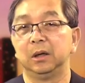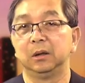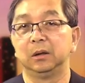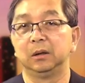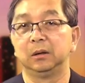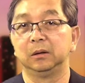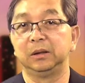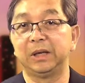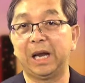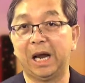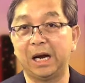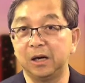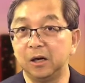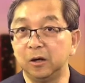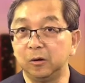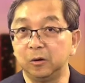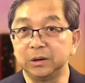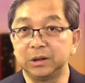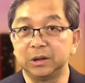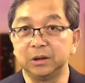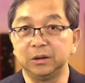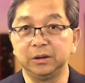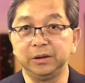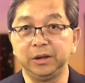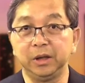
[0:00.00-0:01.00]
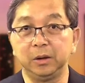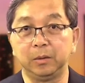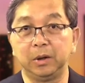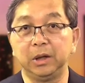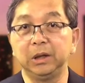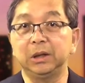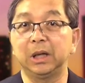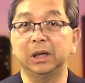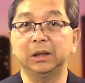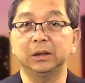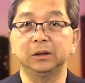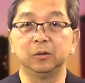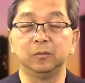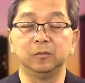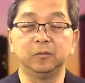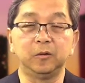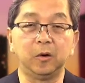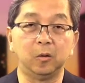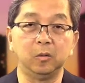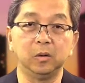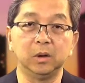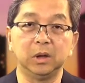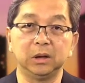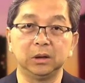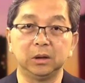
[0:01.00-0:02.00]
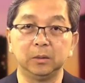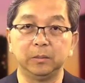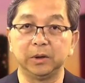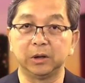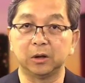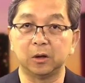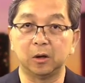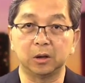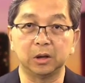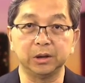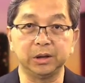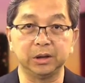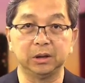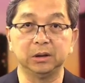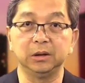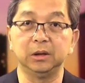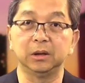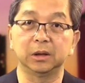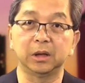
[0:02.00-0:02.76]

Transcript: ờ, ngắn hơn hồi xưa nhiều mà ít tác dụng phụ hơn thì mình coi có chữa vâng,